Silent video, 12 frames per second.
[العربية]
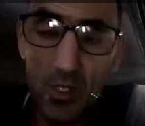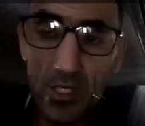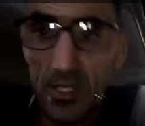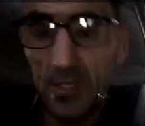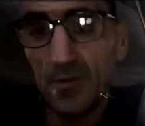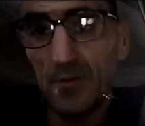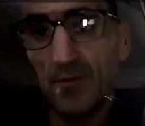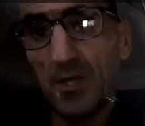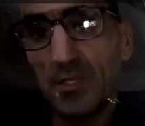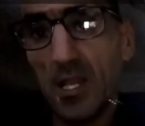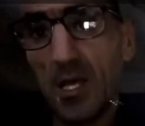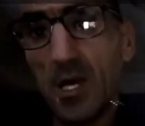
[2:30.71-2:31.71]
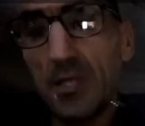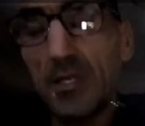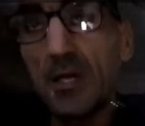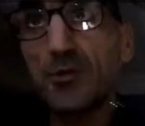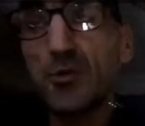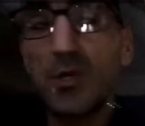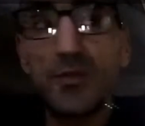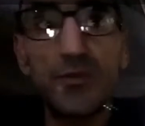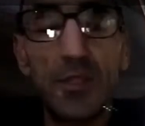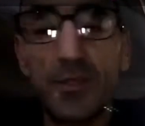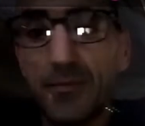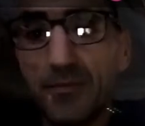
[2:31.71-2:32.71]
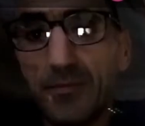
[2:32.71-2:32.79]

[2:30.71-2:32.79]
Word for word: عليه في هذه القناه سوء الظن